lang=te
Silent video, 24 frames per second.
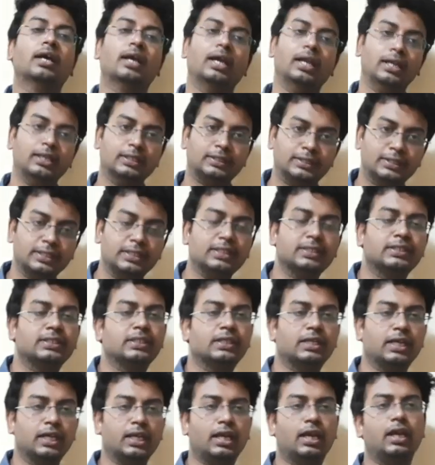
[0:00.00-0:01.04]
కానీ
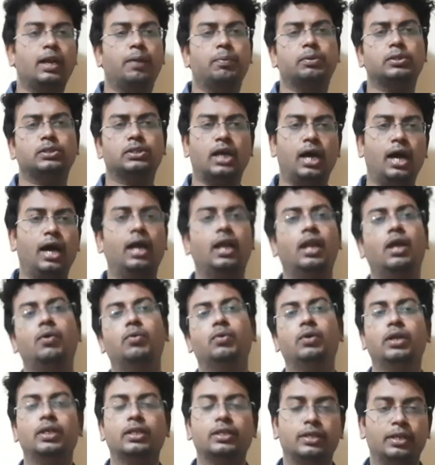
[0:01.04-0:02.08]
సిఎస్సికి e వెళ్ళాలన్నప్పుడు చాలా
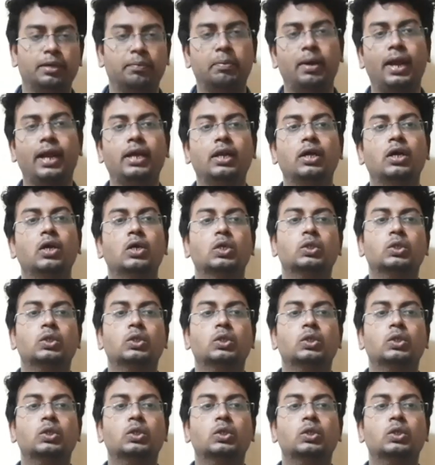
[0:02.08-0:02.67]
ఉండేది డిమాండ్